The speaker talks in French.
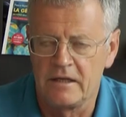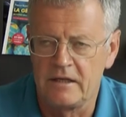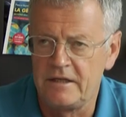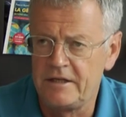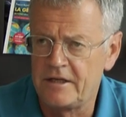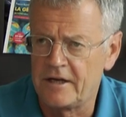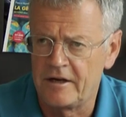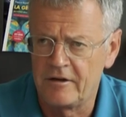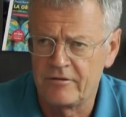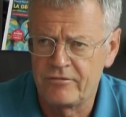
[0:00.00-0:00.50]
Il
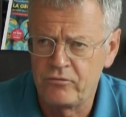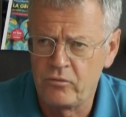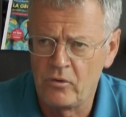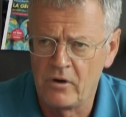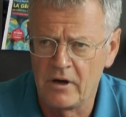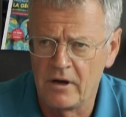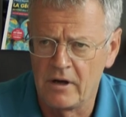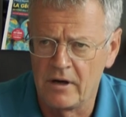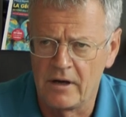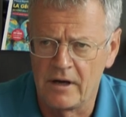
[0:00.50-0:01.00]
y a à la
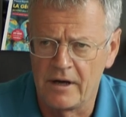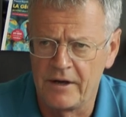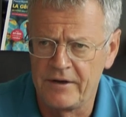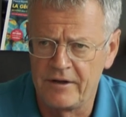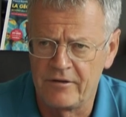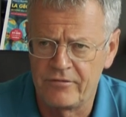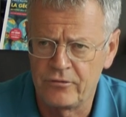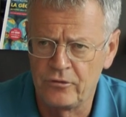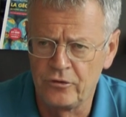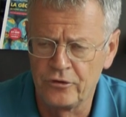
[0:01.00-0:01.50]
fois un
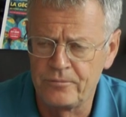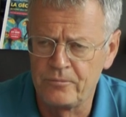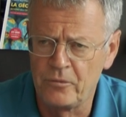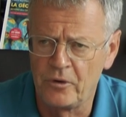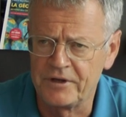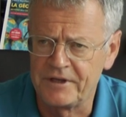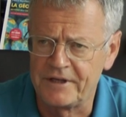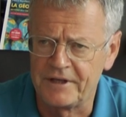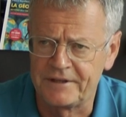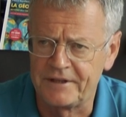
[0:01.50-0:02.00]

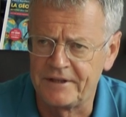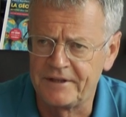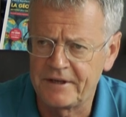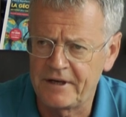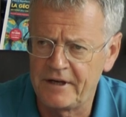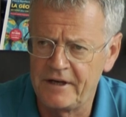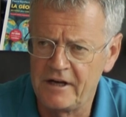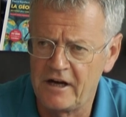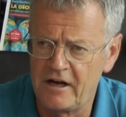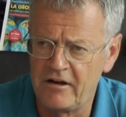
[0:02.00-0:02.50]
affrontement qui a été
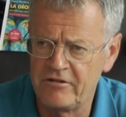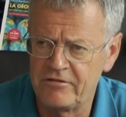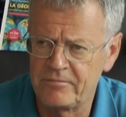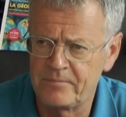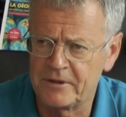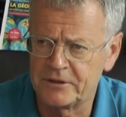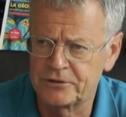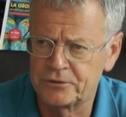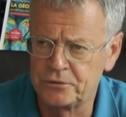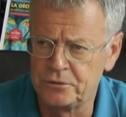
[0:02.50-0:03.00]
très grave
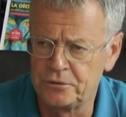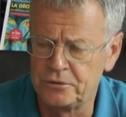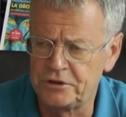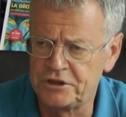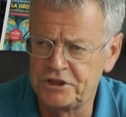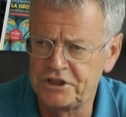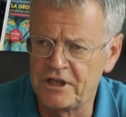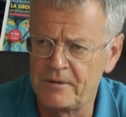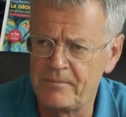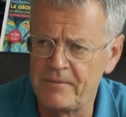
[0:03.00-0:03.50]
parce que
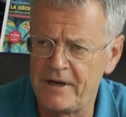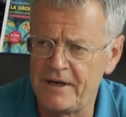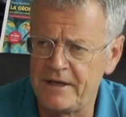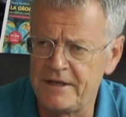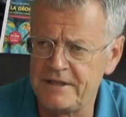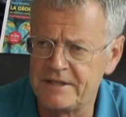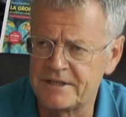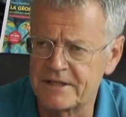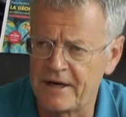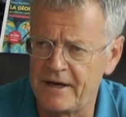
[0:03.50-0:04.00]
jamais
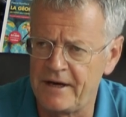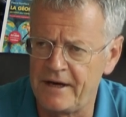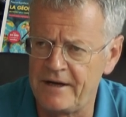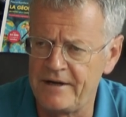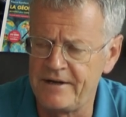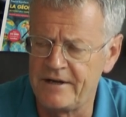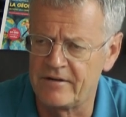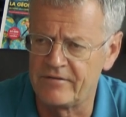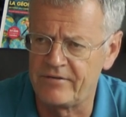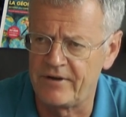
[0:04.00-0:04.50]

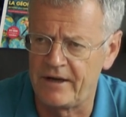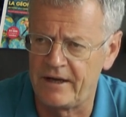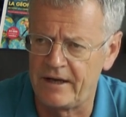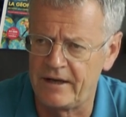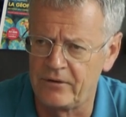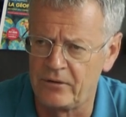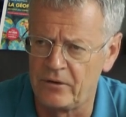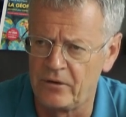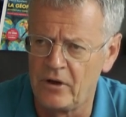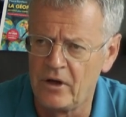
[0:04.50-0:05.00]
Israël
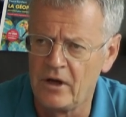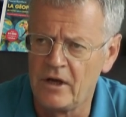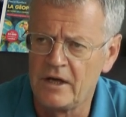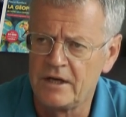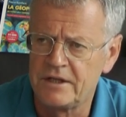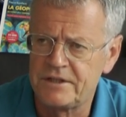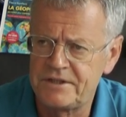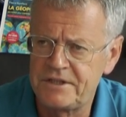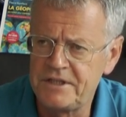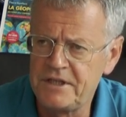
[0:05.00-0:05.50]
n'avait euh,
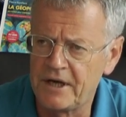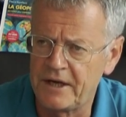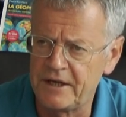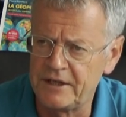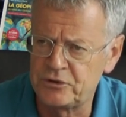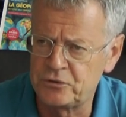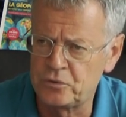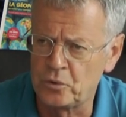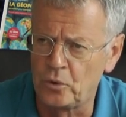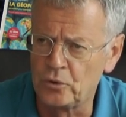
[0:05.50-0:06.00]

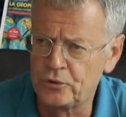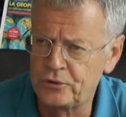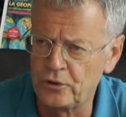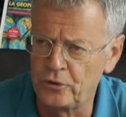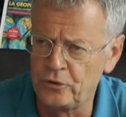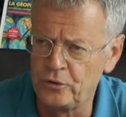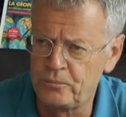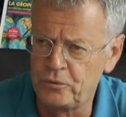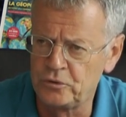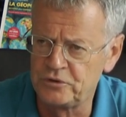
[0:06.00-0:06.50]
tiré sur
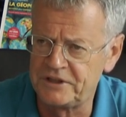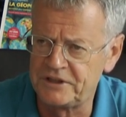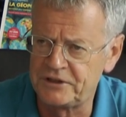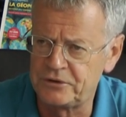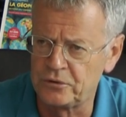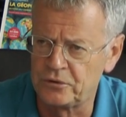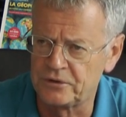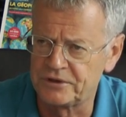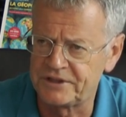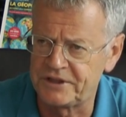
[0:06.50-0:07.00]
autant de
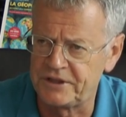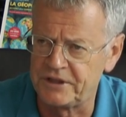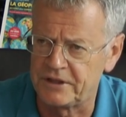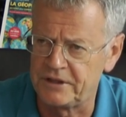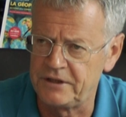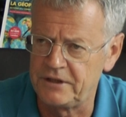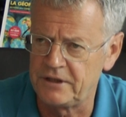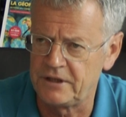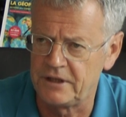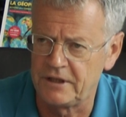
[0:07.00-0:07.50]
positions en
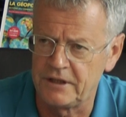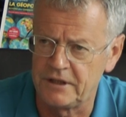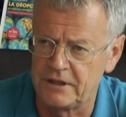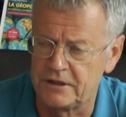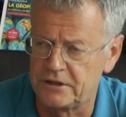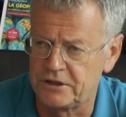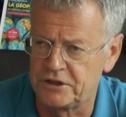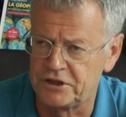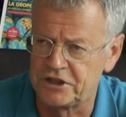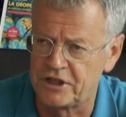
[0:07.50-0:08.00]
Syrie
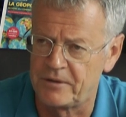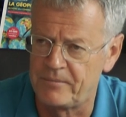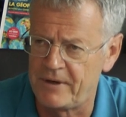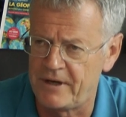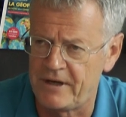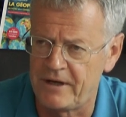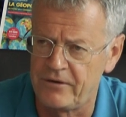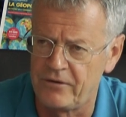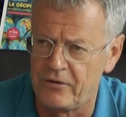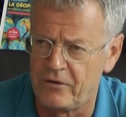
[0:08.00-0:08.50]
et
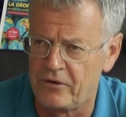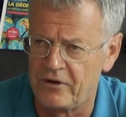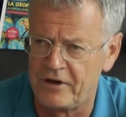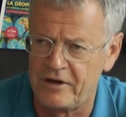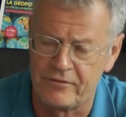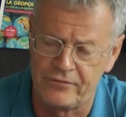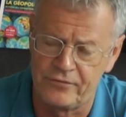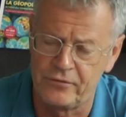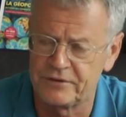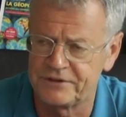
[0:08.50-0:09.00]
jamais euh,
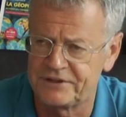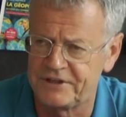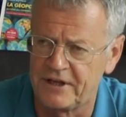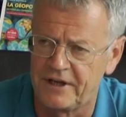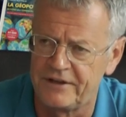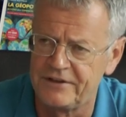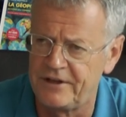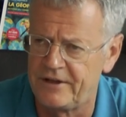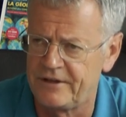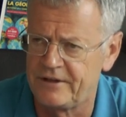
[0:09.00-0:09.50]
les forces
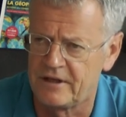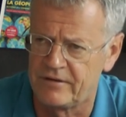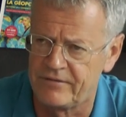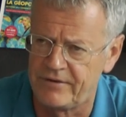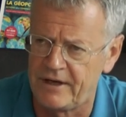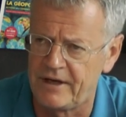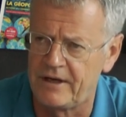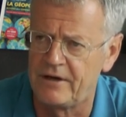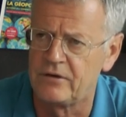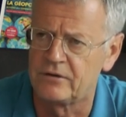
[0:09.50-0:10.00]
iraniennes
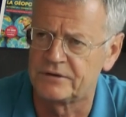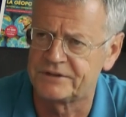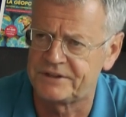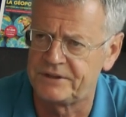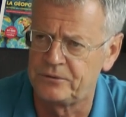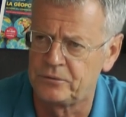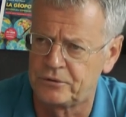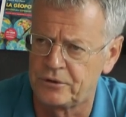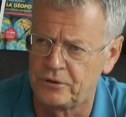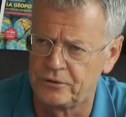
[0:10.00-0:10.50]
n'avaient
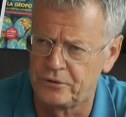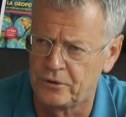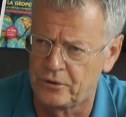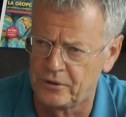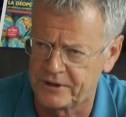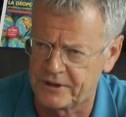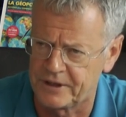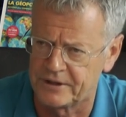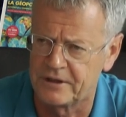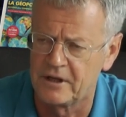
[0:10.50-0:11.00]
lancé autant de
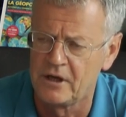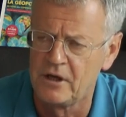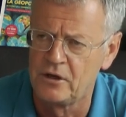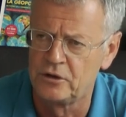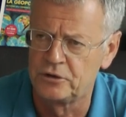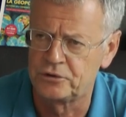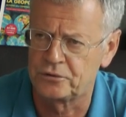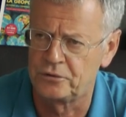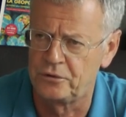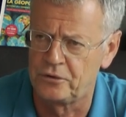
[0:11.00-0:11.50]
roquettes
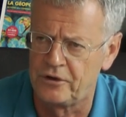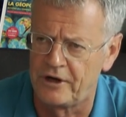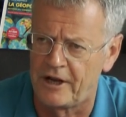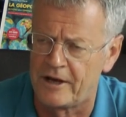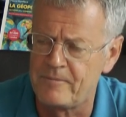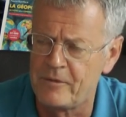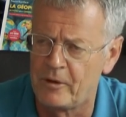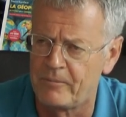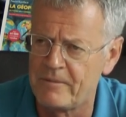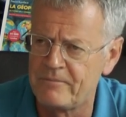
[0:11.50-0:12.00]
sur le Golan.
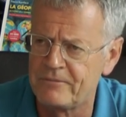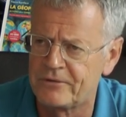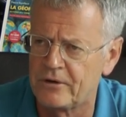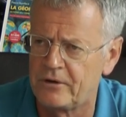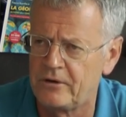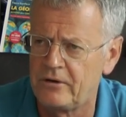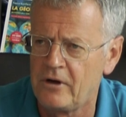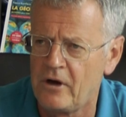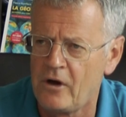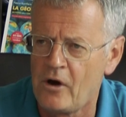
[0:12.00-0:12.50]
Mais en même
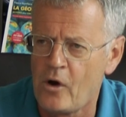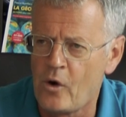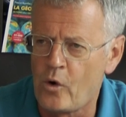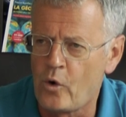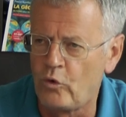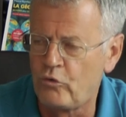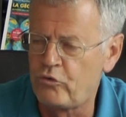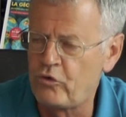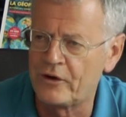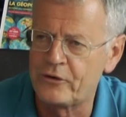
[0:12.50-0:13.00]
temps,
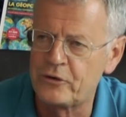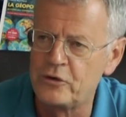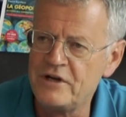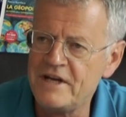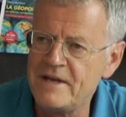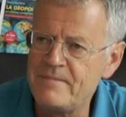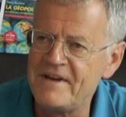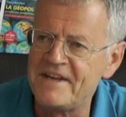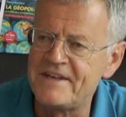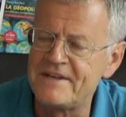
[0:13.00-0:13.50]
on voit qu'une
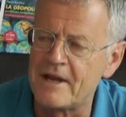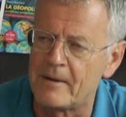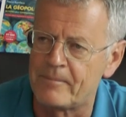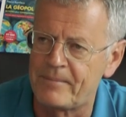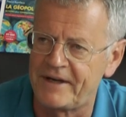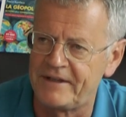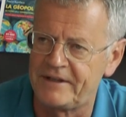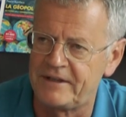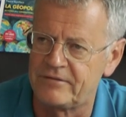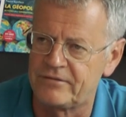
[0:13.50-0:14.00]
limite n'a
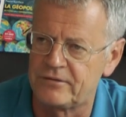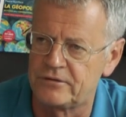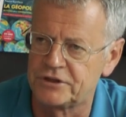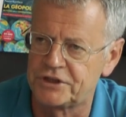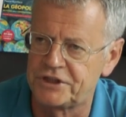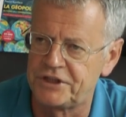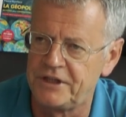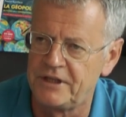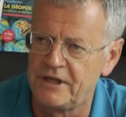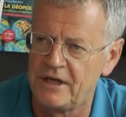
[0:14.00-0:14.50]
pas été
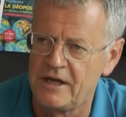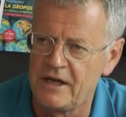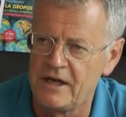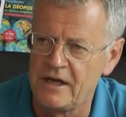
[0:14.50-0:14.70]
franchie.